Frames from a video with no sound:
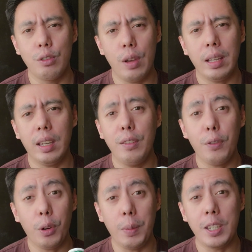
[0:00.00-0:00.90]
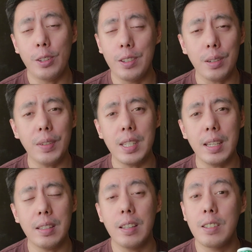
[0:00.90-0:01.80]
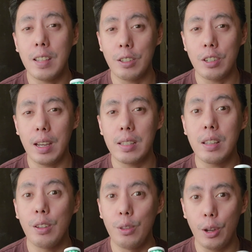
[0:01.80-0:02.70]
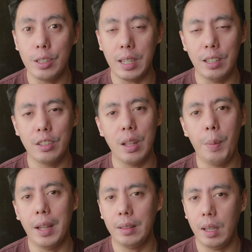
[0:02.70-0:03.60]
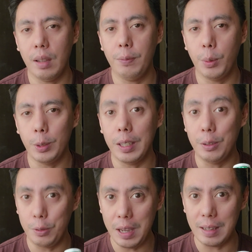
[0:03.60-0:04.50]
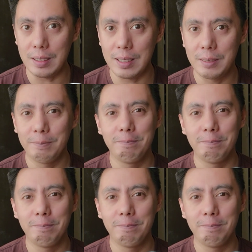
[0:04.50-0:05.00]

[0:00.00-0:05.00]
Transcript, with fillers: drug information services such as dosage ng mga therapeutic drugs.